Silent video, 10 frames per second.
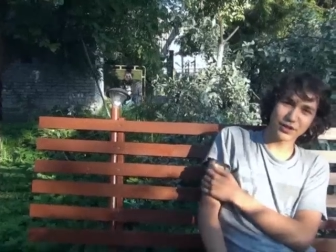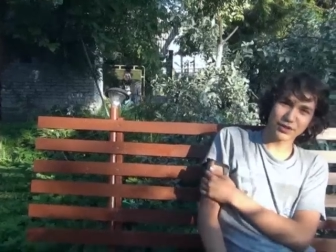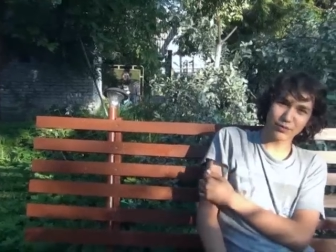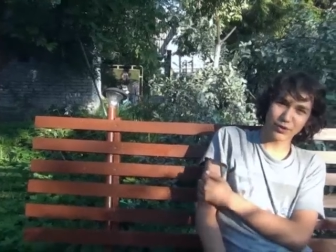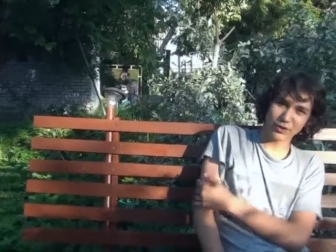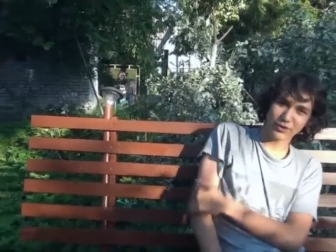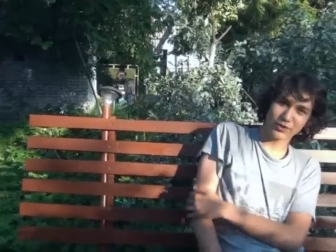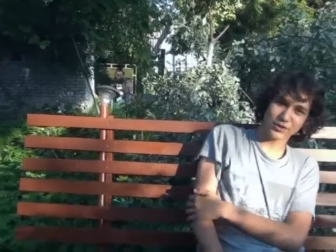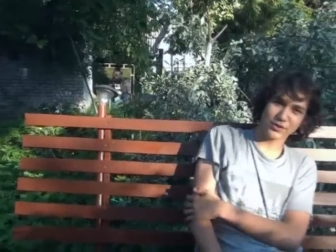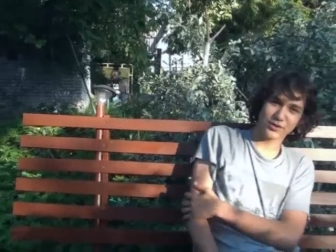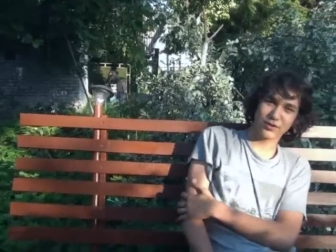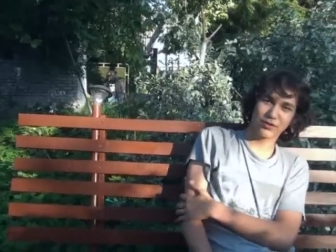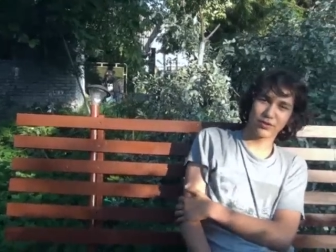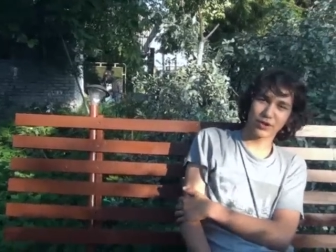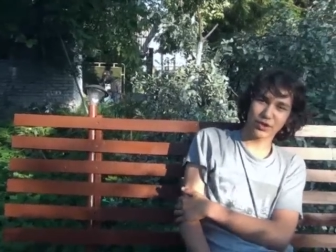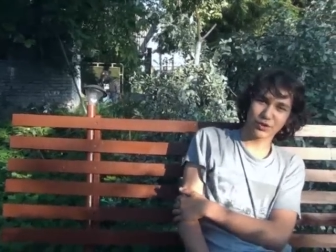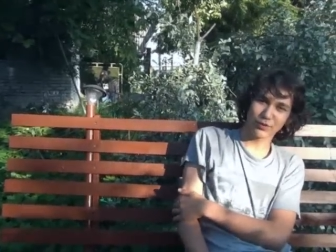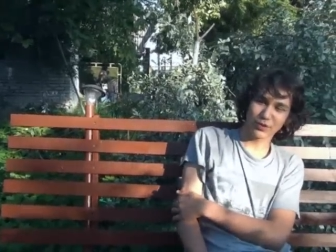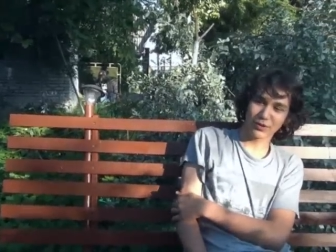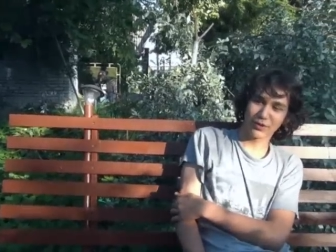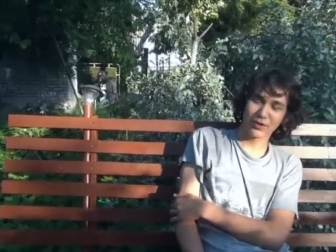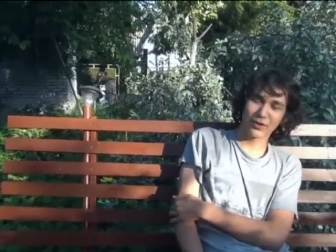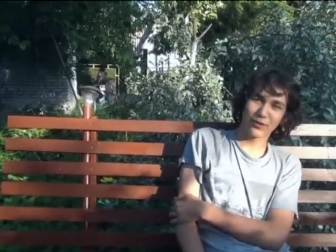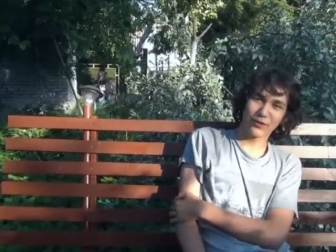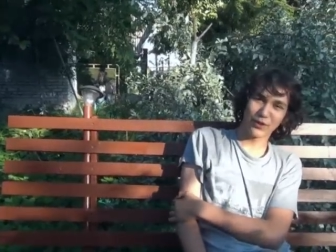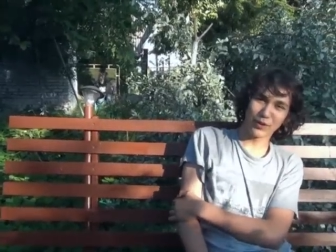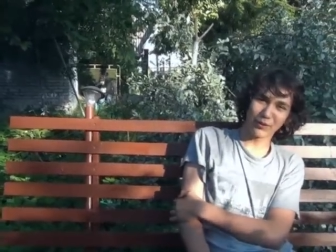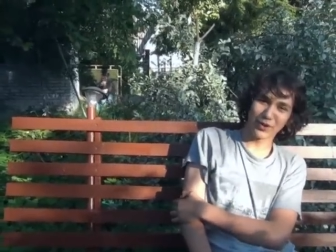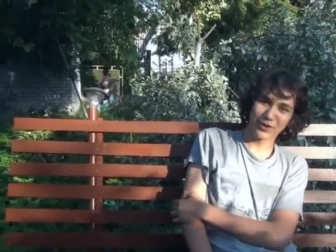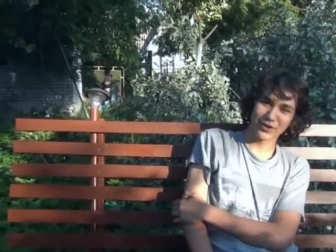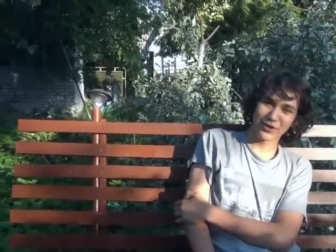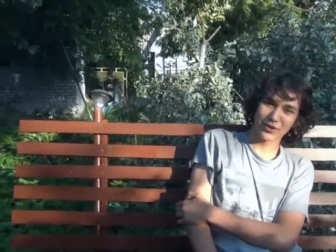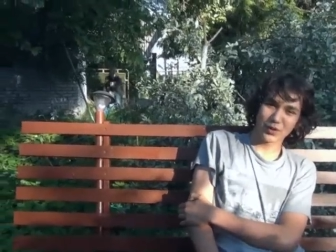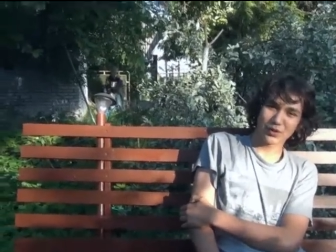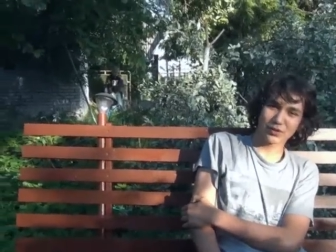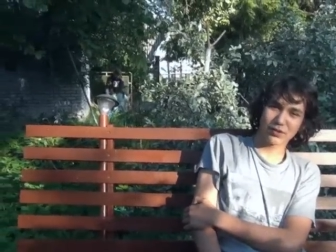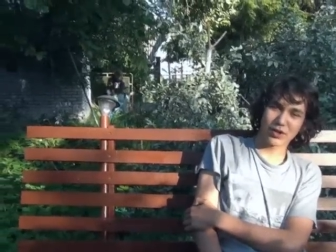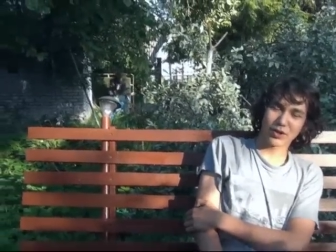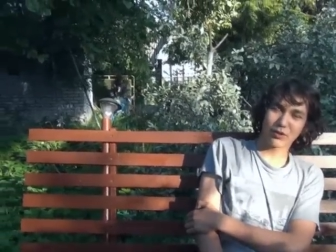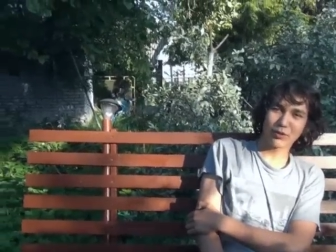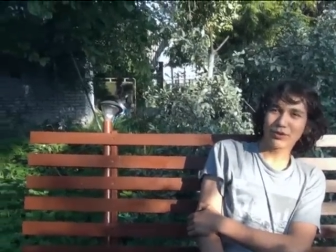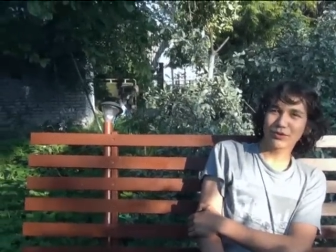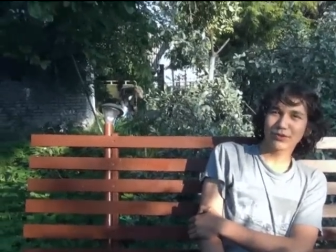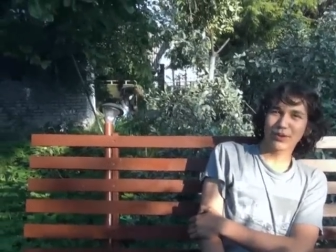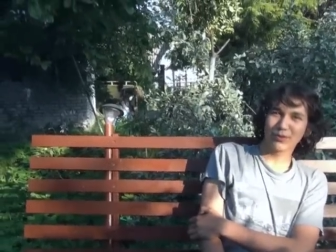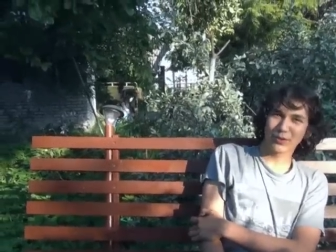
я Димон из нашего фильма. Какой у нас фильм?